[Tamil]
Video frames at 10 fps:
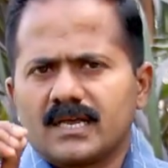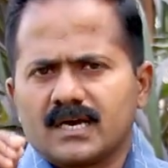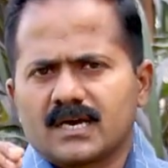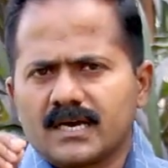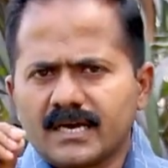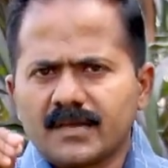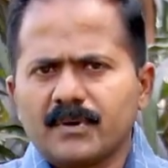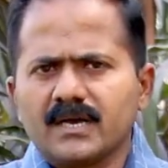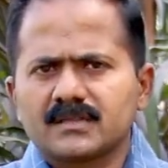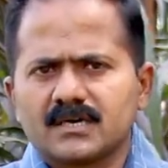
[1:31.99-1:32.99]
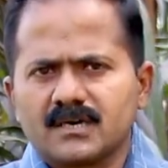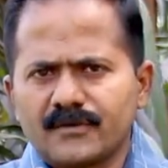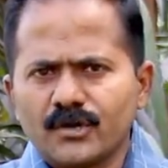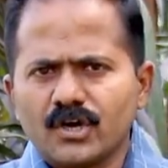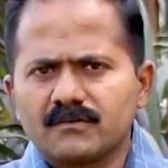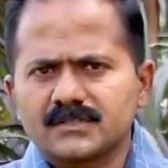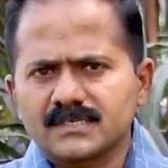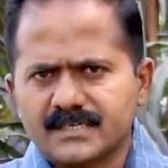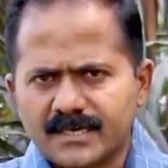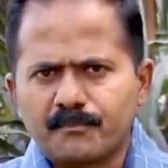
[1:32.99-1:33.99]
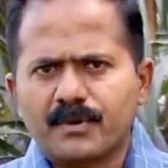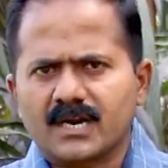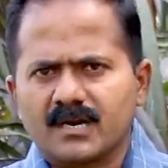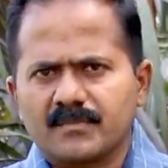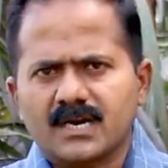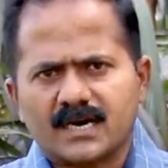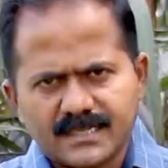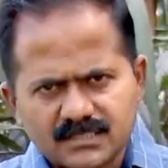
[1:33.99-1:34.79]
நீங்கள் கண்டிப்பாக இந்த வீடியோவை வந்து ஸ்கிப் பண்ணாமல்